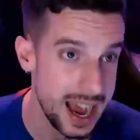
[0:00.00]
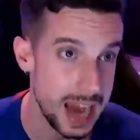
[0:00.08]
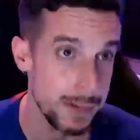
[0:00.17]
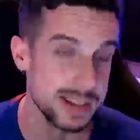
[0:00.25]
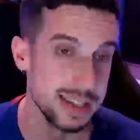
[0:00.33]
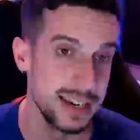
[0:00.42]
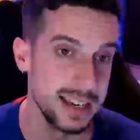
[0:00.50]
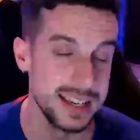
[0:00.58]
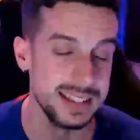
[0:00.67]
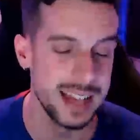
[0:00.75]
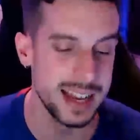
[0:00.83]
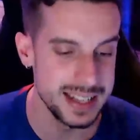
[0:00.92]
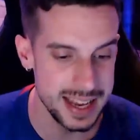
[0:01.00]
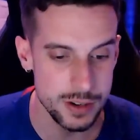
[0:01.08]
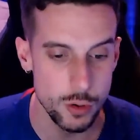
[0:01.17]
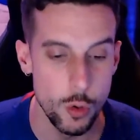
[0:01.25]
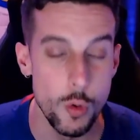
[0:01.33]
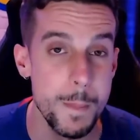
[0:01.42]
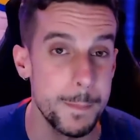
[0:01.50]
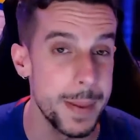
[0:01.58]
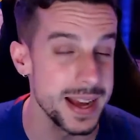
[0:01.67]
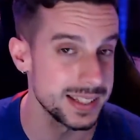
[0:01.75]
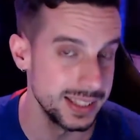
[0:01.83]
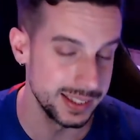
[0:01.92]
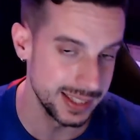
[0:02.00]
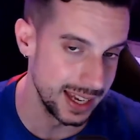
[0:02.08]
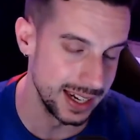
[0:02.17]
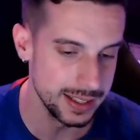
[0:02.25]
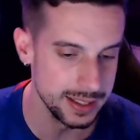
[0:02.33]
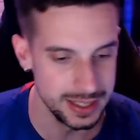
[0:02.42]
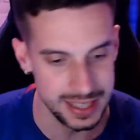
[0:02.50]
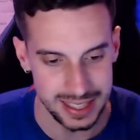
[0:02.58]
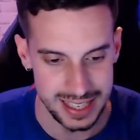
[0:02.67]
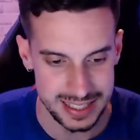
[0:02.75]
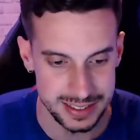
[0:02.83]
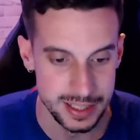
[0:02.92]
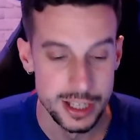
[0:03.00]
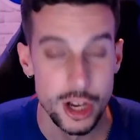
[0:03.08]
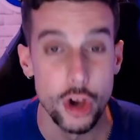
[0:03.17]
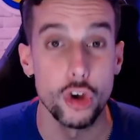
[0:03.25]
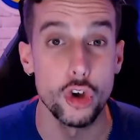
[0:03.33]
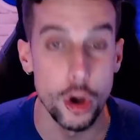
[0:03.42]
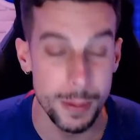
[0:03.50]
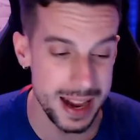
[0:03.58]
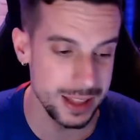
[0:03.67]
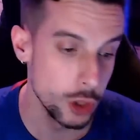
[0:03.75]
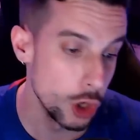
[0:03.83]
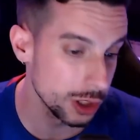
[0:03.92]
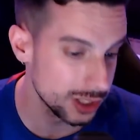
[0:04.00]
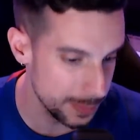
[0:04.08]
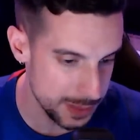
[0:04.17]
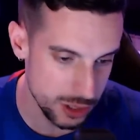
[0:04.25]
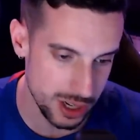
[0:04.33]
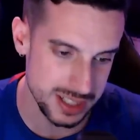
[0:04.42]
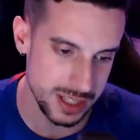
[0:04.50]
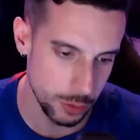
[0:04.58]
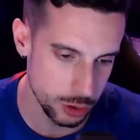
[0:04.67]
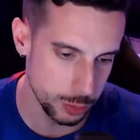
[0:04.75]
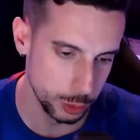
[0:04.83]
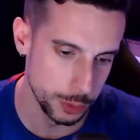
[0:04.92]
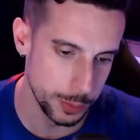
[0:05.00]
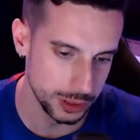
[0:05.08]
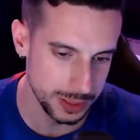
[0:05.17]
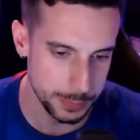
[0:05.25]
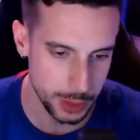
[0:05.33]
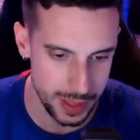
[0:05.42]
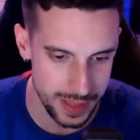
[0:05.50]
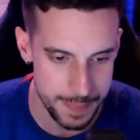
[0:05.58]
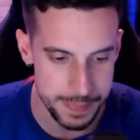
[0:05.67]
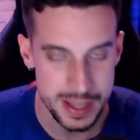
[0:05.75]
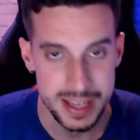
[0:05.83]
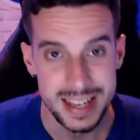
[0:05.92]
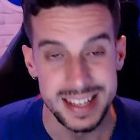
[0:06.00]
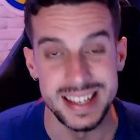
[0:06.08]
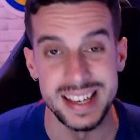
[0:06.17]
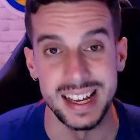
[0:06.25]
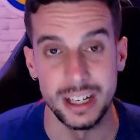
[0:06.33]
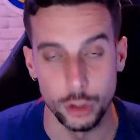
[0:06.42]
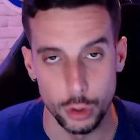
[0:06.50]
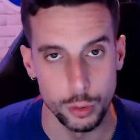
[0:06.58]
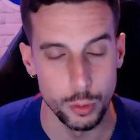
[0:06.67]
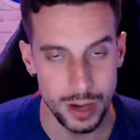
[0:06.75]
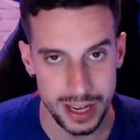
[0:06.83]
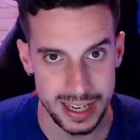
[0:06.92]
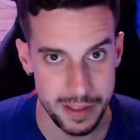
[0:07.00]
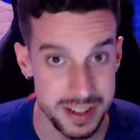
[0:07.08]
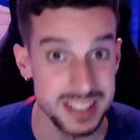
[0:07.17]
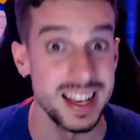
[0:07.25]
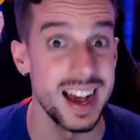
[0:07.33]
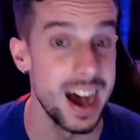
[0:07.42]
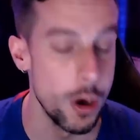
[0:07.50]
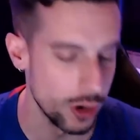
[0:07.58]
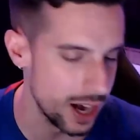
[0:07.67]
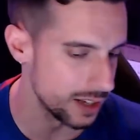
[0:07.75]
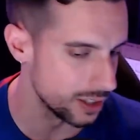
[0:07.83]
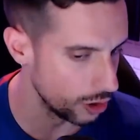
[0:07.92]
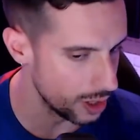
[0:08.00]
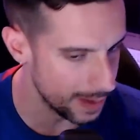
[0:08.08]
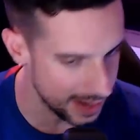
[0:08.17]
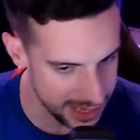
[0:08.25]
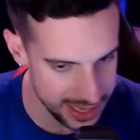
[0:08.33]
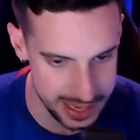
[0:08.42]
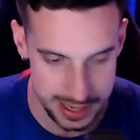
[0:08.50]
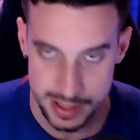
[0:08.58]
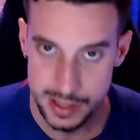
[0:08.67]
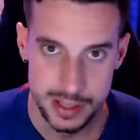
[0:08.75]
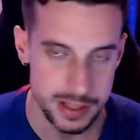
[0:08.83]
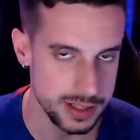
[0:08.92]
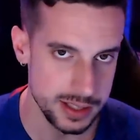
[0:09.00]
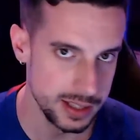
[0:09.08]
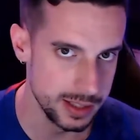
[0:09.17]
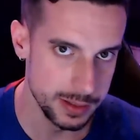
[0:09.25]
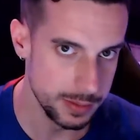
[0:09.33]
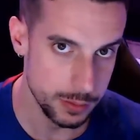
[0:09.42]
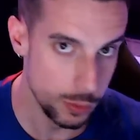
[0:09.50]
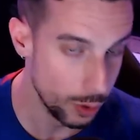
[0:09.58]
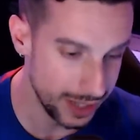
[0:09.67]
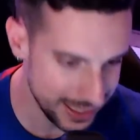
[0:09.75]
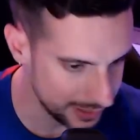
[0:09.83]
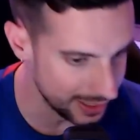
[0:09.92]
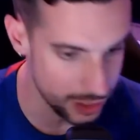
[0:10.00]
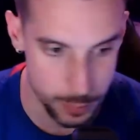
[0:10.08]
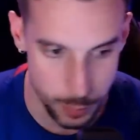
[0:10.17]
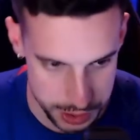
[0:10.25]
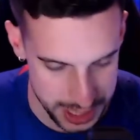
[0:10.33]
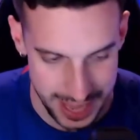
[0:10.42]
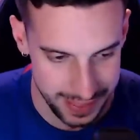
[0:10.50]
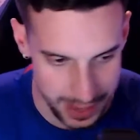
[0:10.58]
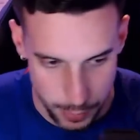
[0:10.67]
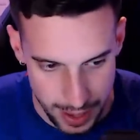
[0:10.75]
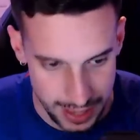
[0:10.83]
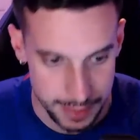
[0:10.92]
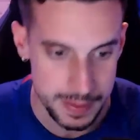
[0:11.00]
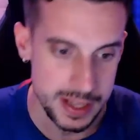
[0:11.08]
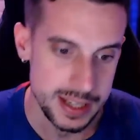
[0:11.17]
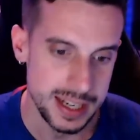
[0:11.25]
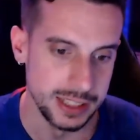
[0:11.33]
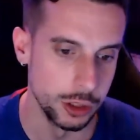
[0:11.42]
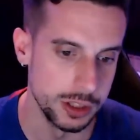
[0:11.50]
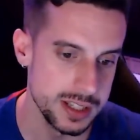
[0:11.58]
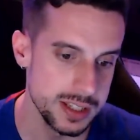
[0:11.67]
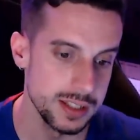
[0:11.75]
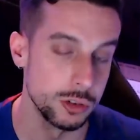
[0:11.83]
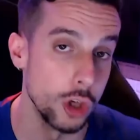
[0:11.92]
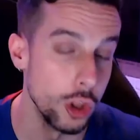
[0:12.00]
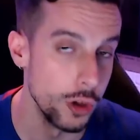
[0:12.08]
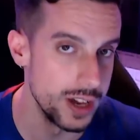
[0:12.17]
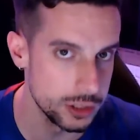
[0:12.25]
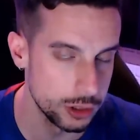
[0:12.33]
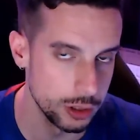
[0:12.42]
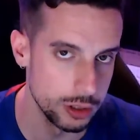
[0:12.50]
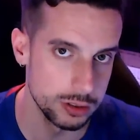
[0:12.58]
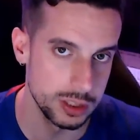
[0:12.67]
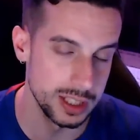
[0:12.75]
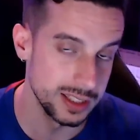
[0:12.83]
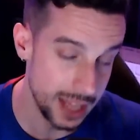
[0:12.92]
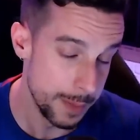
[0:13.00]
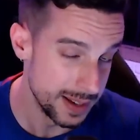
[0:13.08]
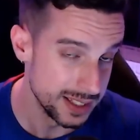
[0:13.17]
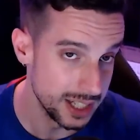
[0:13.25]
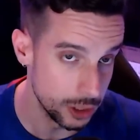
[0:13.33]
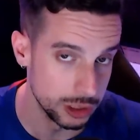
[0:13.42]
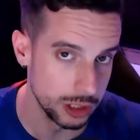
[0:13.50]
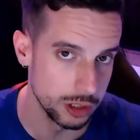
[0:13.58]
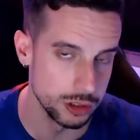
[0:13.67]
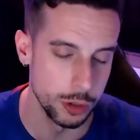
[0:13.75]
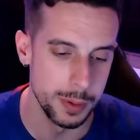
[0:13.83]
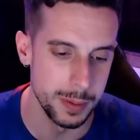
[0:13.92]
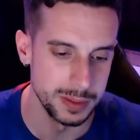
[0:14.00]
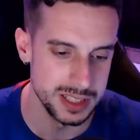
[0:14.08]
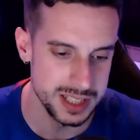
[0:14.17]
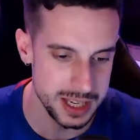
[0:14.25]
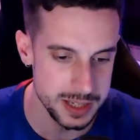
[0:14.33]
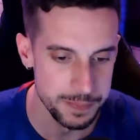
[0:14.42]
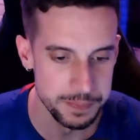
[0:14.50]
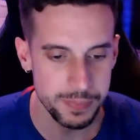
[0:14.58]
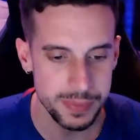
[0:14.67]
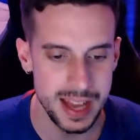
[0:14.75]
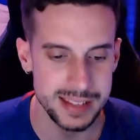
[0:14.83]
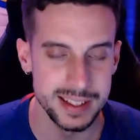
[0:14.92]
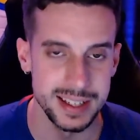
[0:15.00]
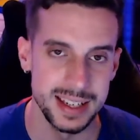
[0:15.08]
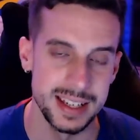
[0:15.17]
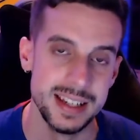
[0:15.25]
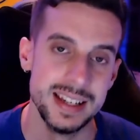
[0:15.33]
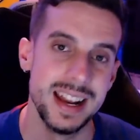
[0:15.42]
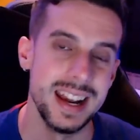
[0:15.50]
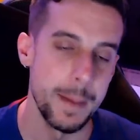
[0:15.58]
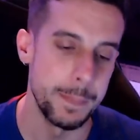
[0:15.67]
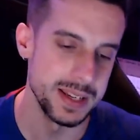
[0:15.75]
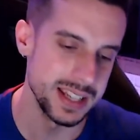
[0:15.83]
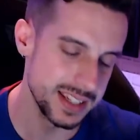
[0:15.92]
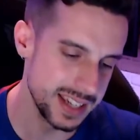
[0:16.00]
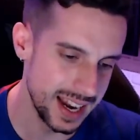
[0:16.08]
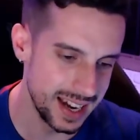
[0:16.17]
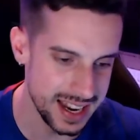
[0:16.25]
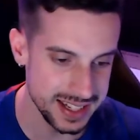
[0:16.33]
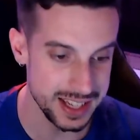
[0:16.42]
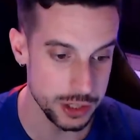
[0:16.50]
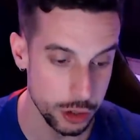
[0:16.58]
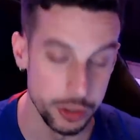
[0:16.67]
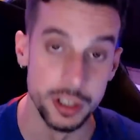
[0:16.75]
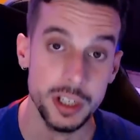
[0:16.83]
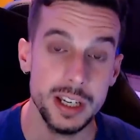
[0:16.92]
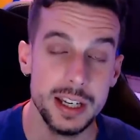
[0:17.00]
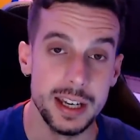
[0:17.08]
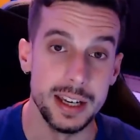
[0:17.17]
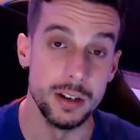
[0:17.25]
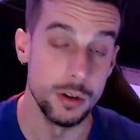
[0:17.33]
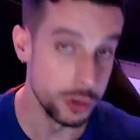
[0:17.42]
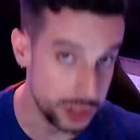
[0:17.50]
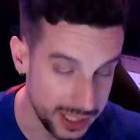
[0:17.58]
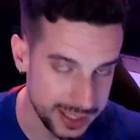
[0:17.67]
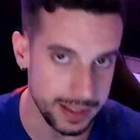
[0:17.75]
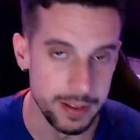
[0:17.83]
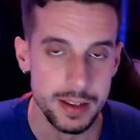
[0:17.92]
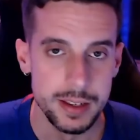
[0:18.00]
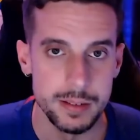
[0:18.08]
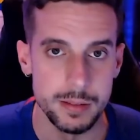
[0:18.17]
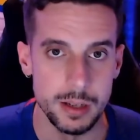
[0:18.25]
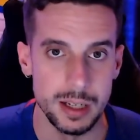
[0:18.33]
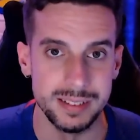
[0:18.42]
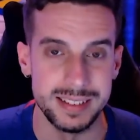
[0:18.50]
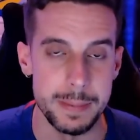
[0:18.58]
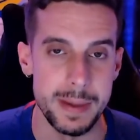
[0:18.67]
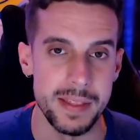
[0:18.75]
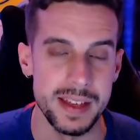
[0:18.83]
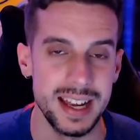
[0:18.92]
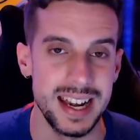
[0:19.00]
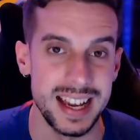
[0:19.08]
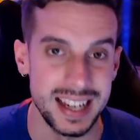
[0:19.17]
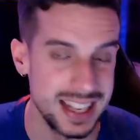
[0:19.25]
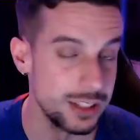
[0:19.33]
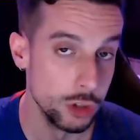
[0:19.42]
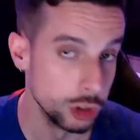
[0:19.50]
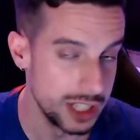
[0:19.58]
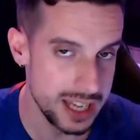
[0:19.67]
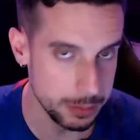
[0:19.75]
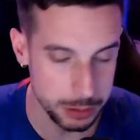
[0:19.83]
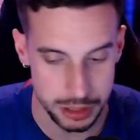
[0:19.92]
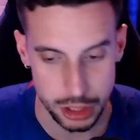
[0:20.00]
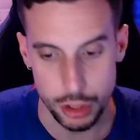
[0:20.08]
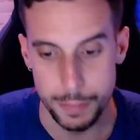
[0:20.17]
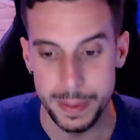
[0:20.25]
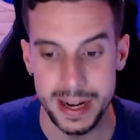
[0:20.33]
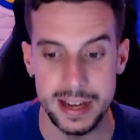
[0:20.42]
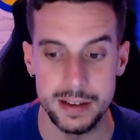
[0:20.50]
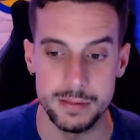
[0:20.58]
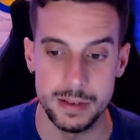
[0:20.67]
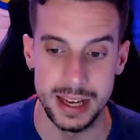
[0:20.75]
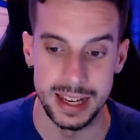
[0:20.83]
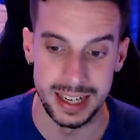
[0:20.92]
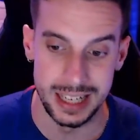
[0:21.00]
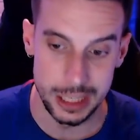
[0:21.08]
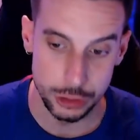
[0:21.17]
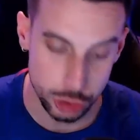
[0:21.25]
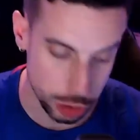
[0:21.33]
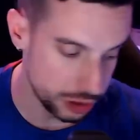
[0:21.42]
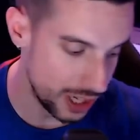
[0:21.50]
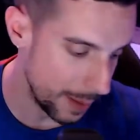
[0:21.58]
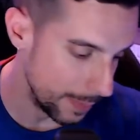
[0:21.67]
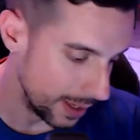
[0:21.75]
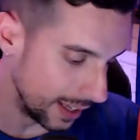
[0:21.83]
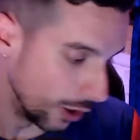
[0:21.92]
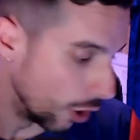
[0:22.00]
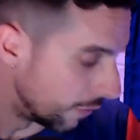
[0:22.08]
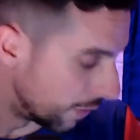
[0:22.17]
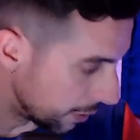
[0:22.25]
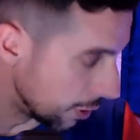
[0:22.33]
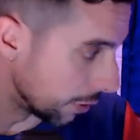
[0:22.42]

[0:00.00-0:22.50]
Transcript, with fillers: al Barça le quitarían un pastizal, ¿eh? Lenglet cobra 12 millones de euros brutos por temporada y el club culé necesita ahorrárselo de manera eh, urgente, como sea, da igual. Entonces, todo esto, que además tiene contrato hasta 2026, hace que las prisas sean las que son. Eh, os dije, el tema del inglés no tenía opción de compra, el eh, Tottenham eh, ofreció